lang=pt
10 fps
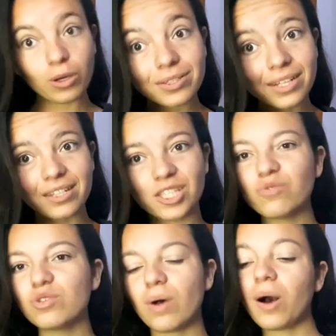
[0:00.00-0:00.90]
Gostei
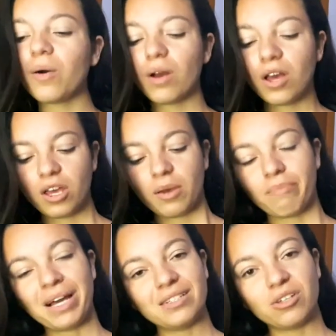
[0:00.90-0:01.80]
desse visual,
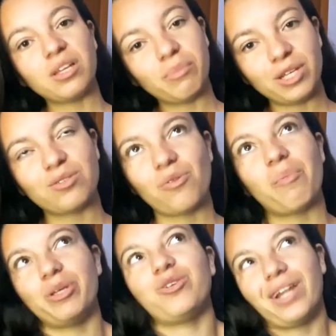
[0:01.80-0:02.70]
mas eu também
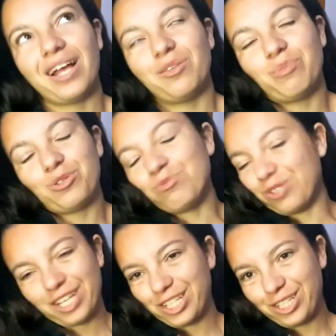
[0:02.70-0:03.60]
sou apaixonada pelos
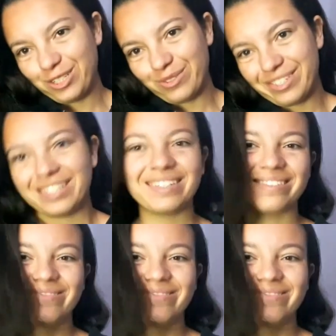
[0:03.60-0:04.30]
meus cachinhos.